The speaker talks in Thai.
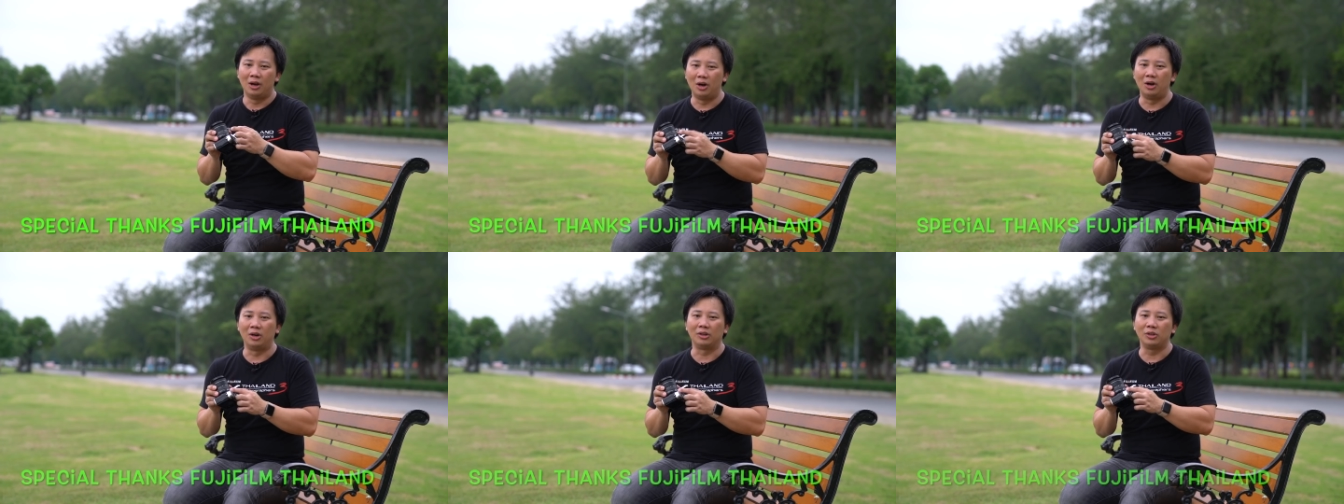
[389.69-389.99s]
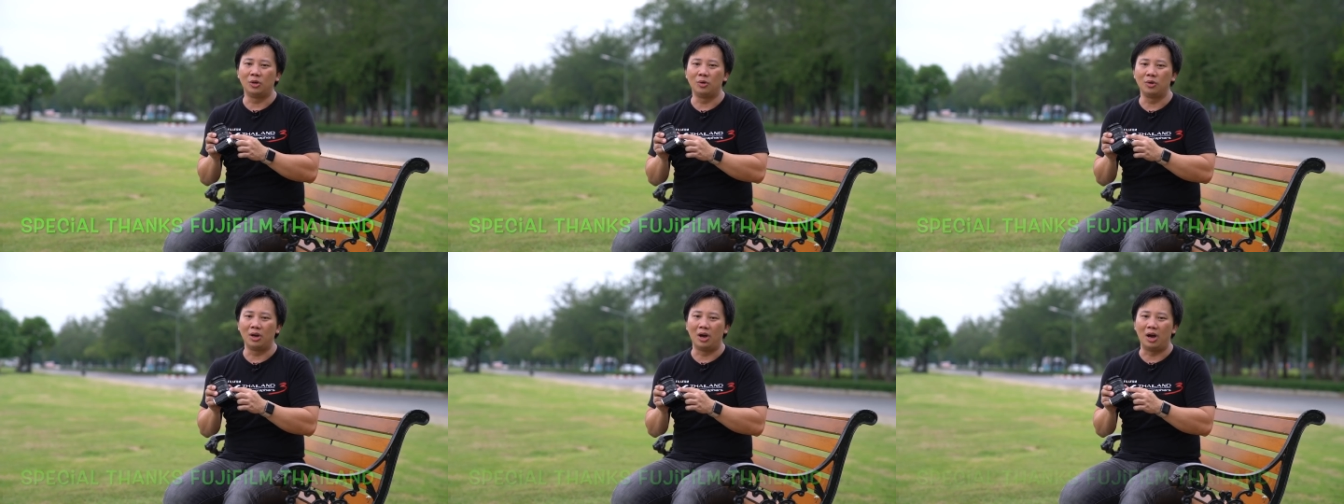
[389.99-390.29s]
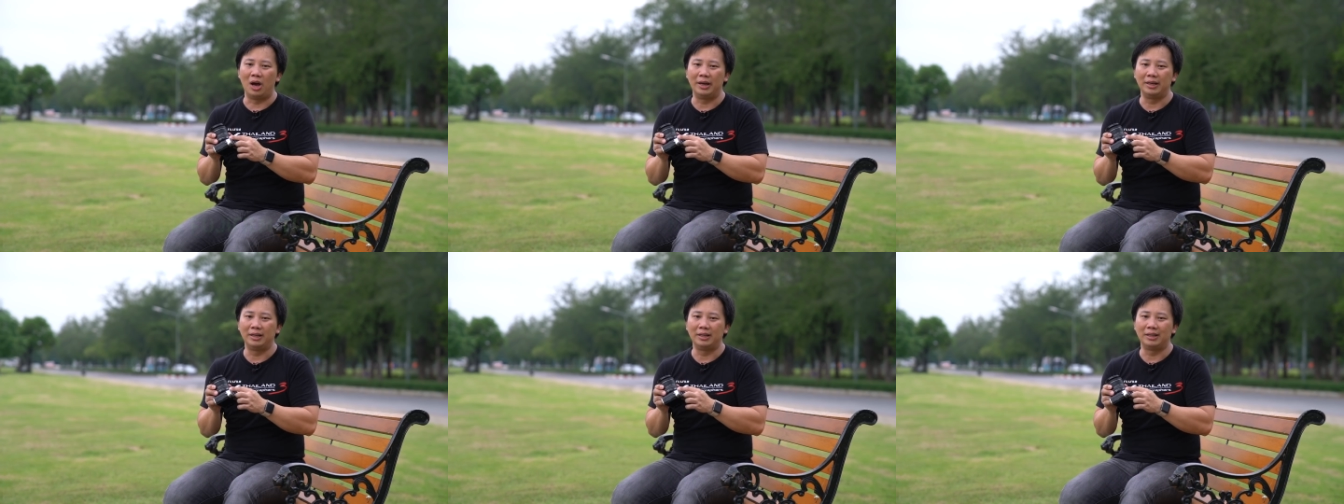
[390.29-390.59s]
ออโต้
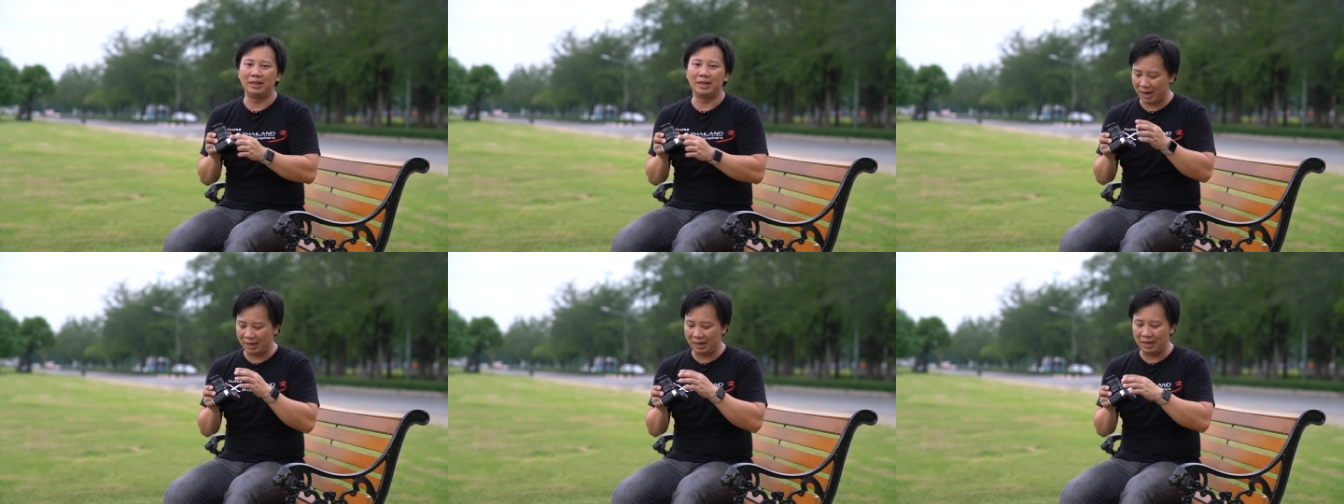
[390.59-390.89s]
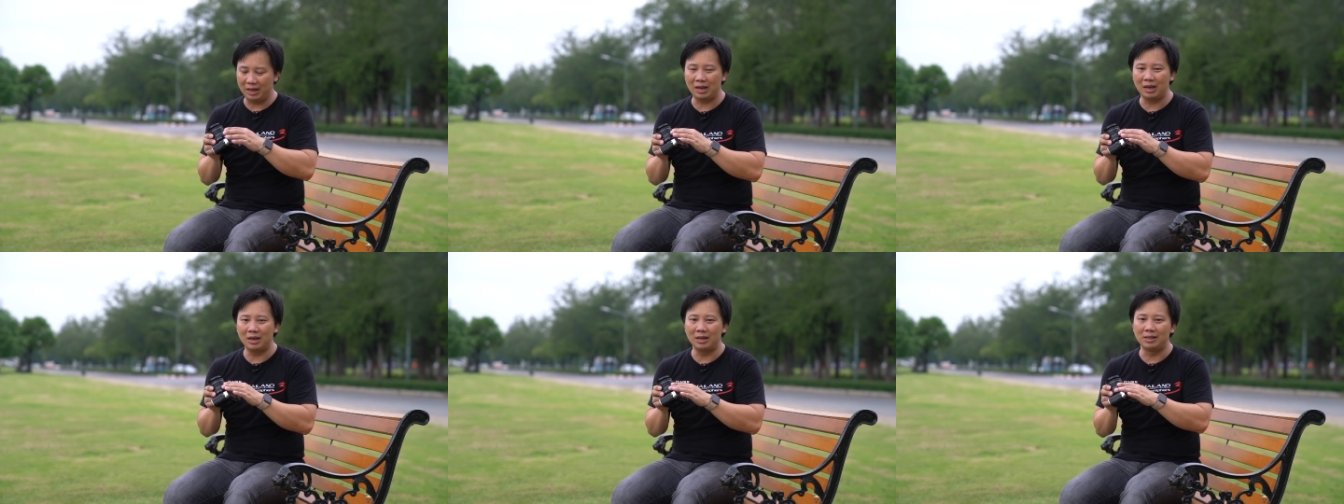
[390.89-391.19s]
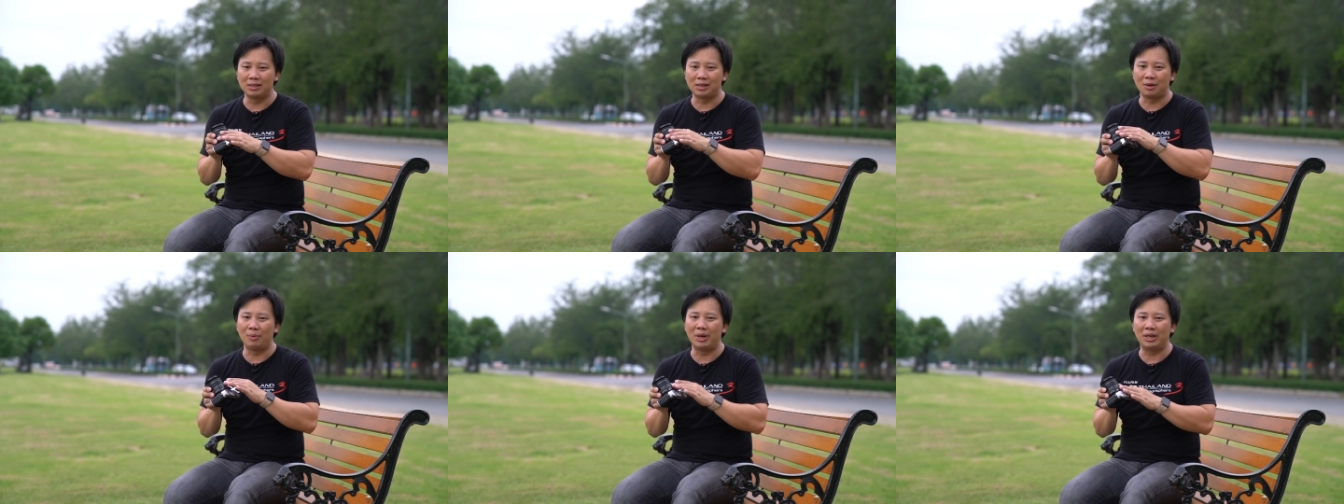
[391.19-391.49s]
ก่อนอันนี้ก็
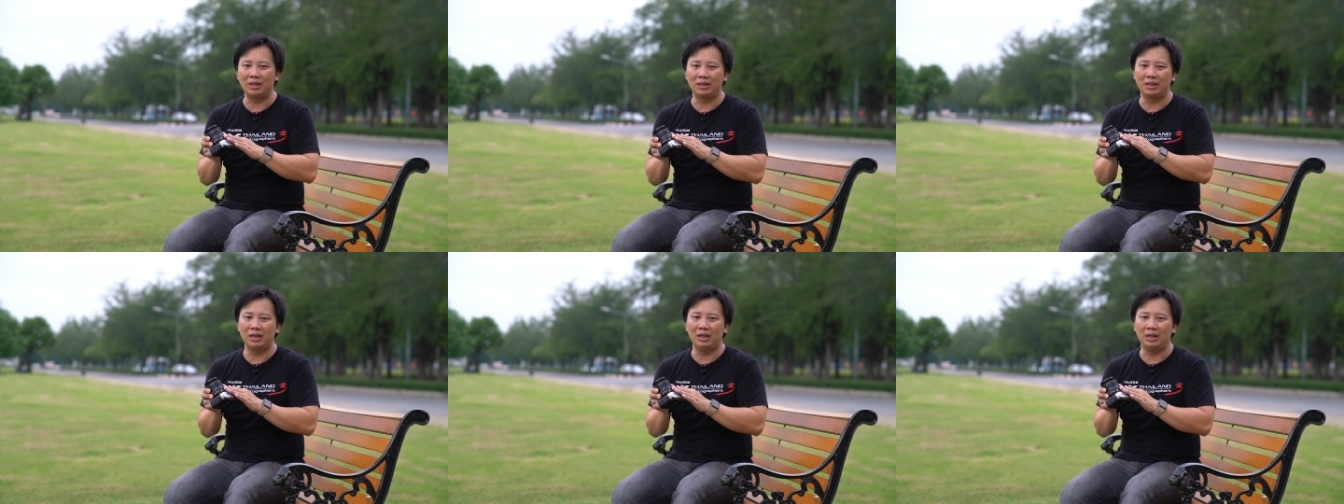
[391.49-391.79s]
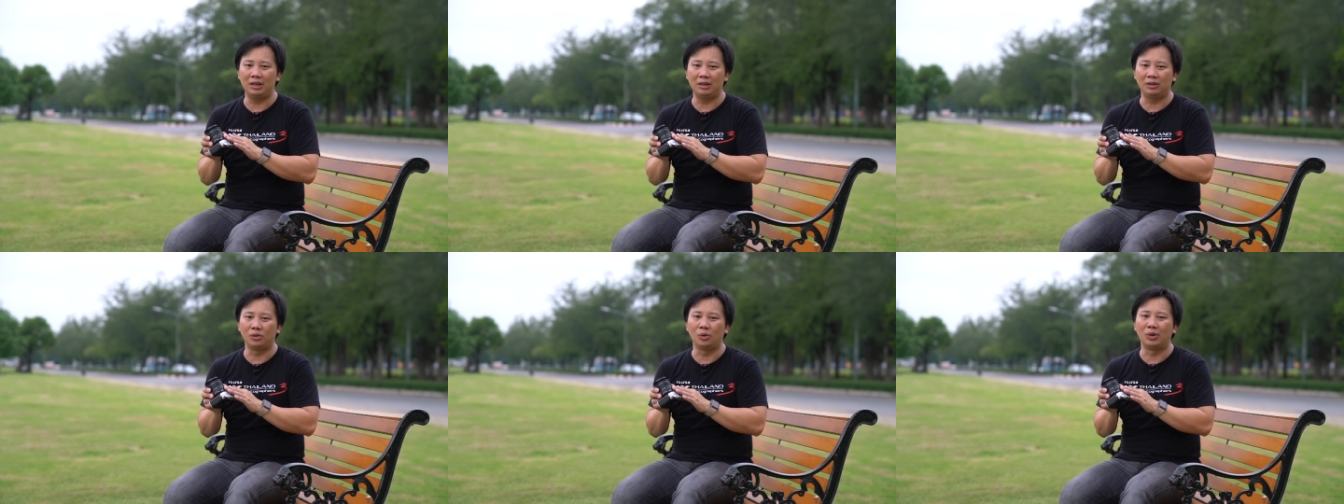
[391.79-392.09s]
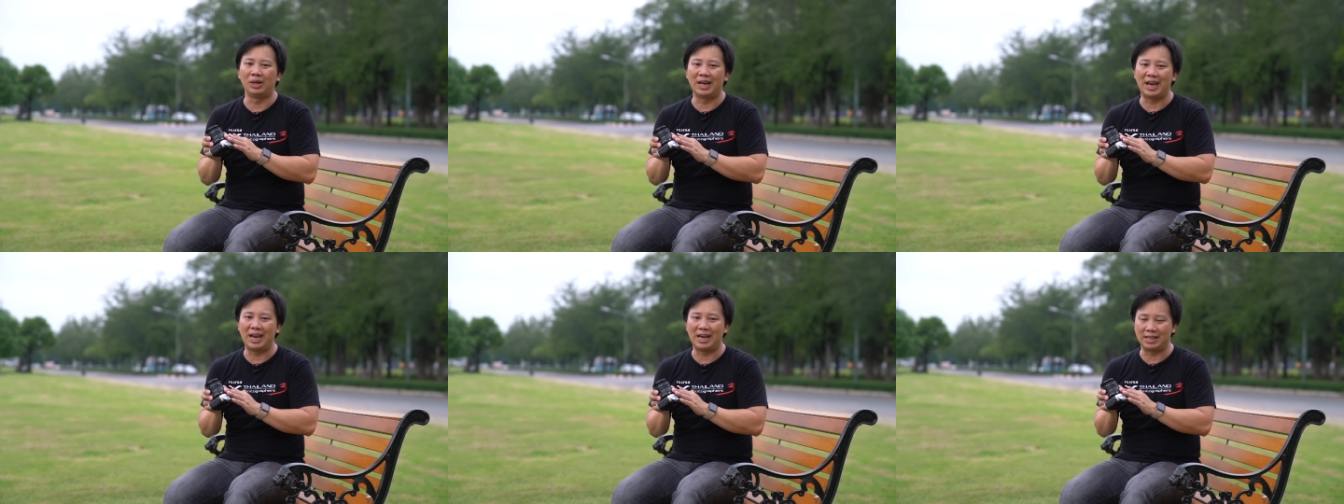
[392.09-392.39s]
คือสวิตที่ตั
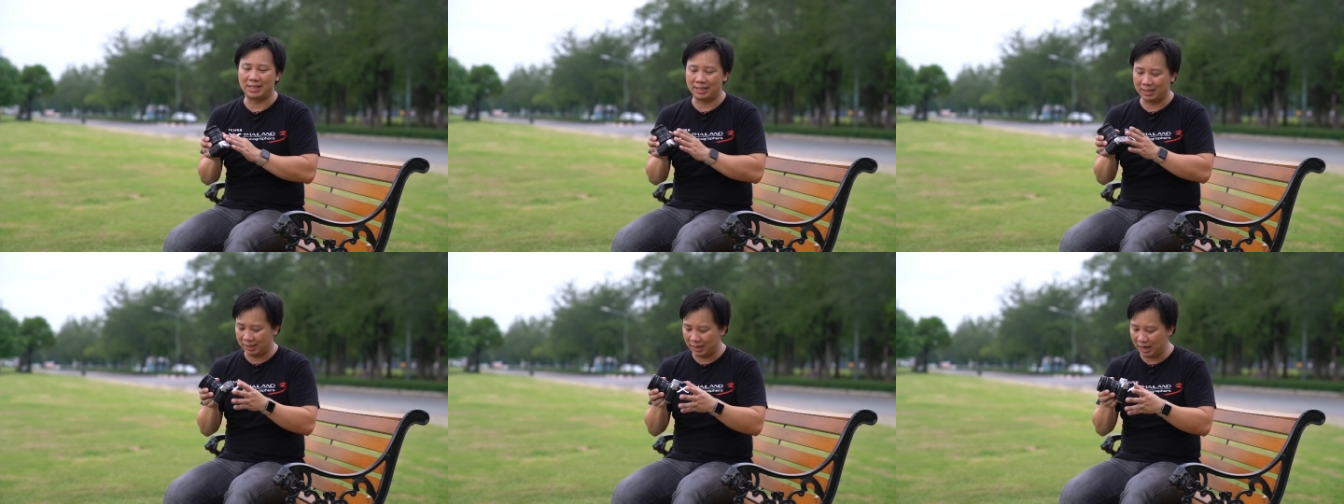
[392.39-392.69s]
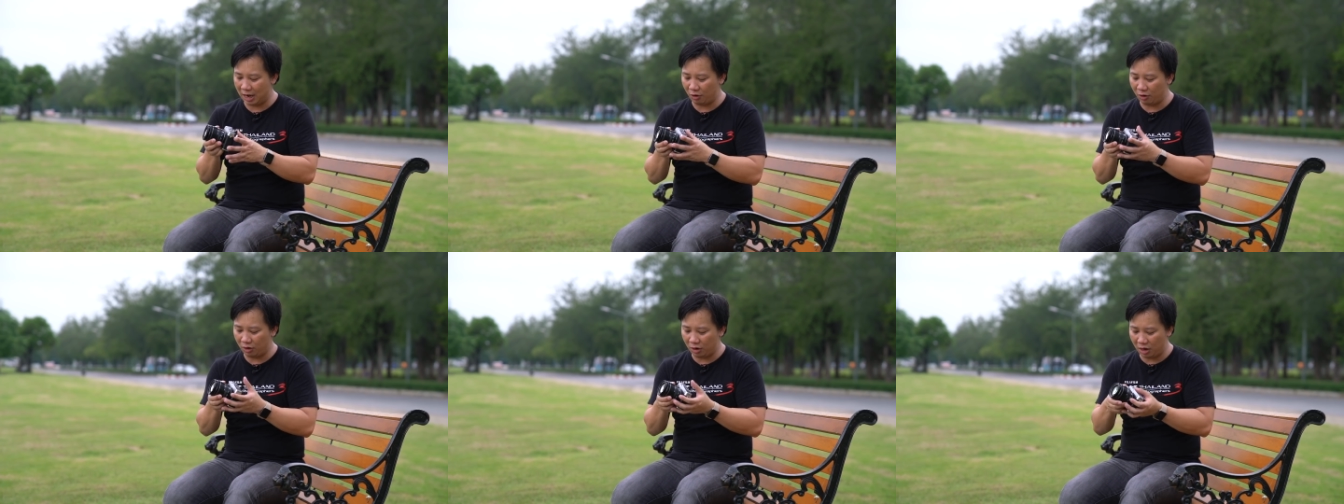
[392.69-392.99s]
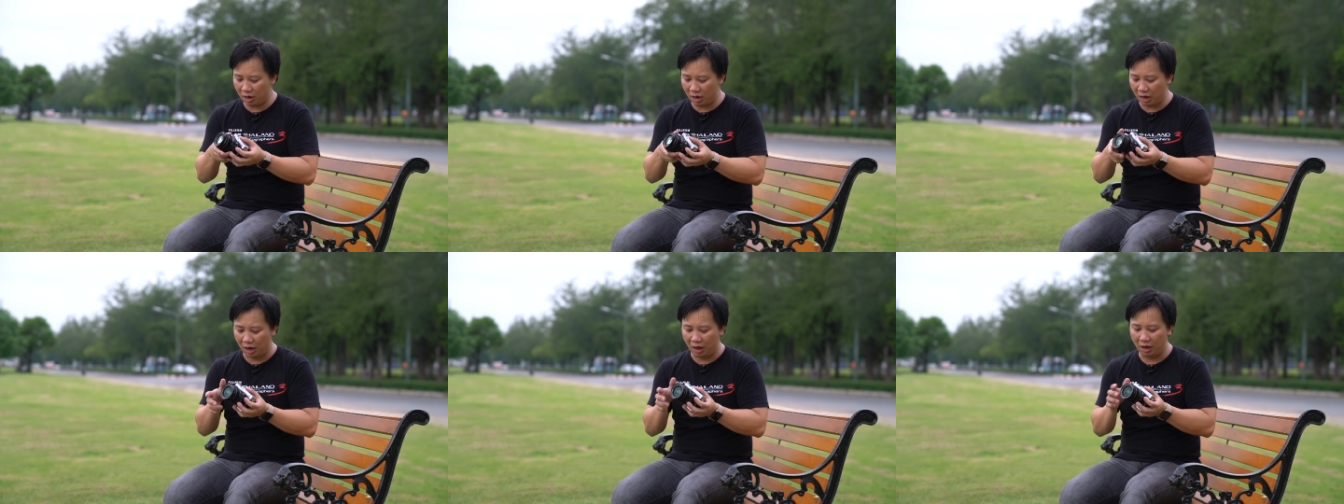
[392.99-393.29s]
วเลนส์แล้วก็